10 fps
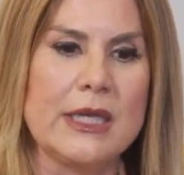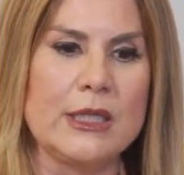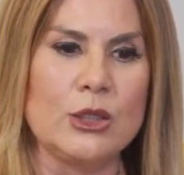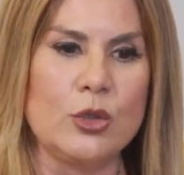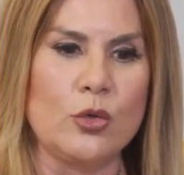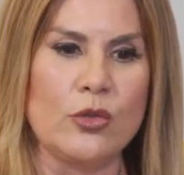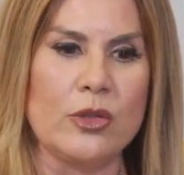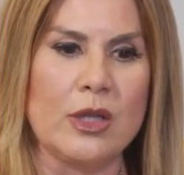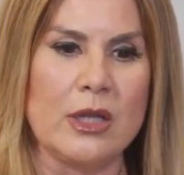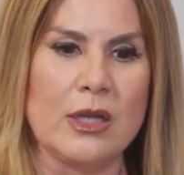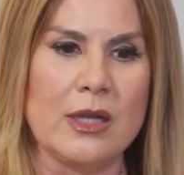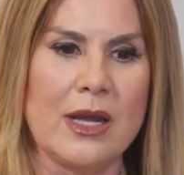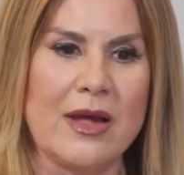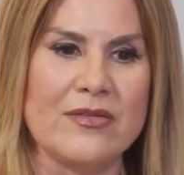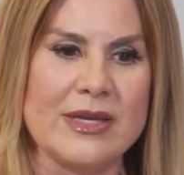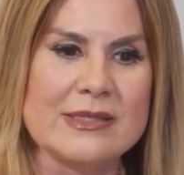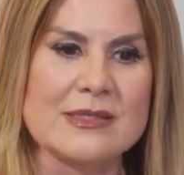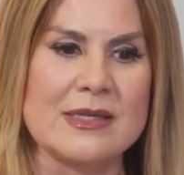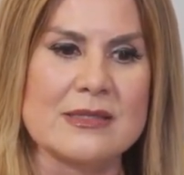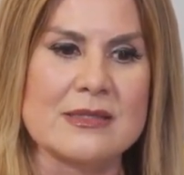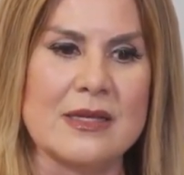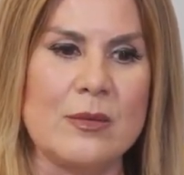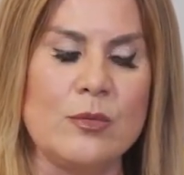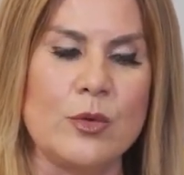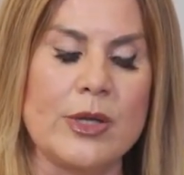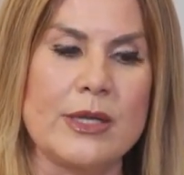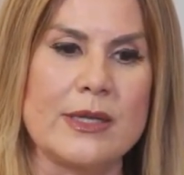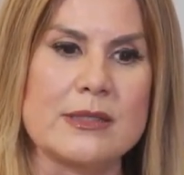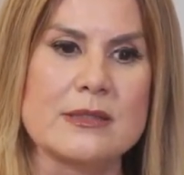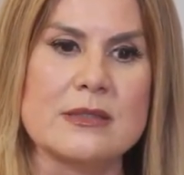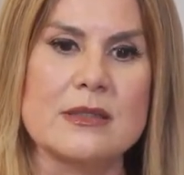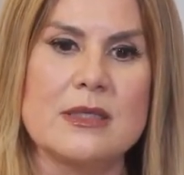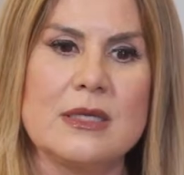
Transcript: en donde a veces las mujeres